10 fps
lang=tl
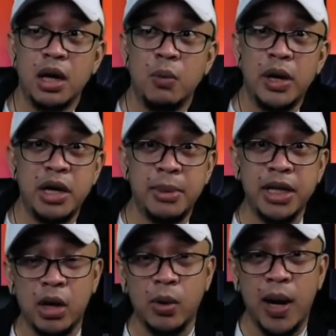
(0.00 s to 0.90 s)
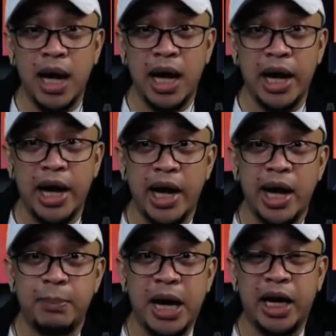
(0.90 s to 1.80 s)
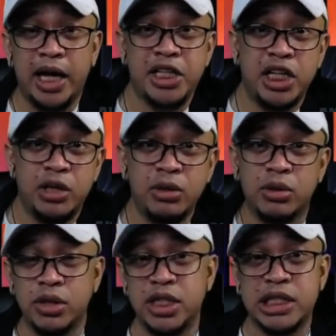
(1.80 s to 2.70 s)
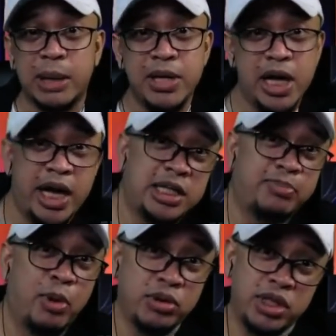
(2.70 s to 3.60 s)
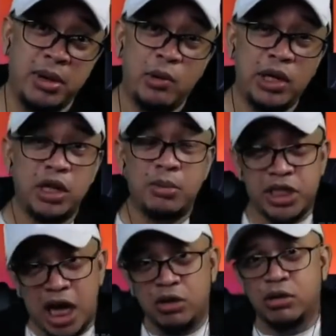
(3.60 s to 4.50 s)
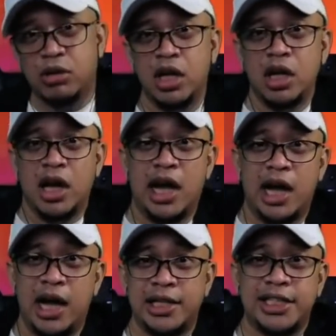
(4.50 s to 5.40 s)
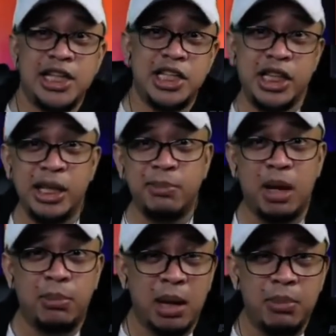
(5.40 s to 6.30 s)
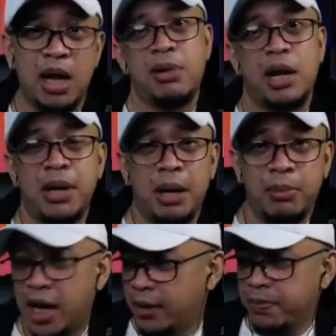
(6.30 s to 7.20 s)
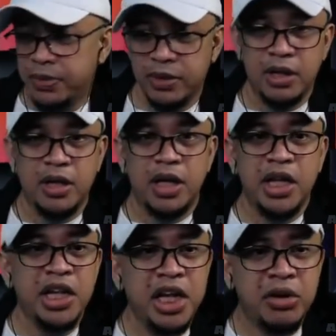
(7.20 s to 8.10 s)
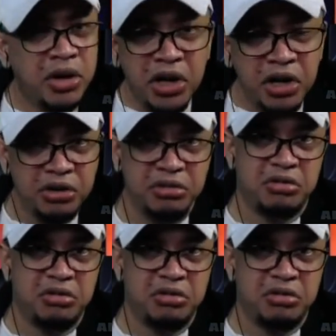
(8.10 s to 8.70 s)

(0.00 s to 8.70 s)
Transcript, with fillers: wag naman daw uh, parang insecure. Siya sabi niya kay Spokes, di ba? Wag daw masyadong uh, sensitive, bla bla bla bla bla bla. hindi ho.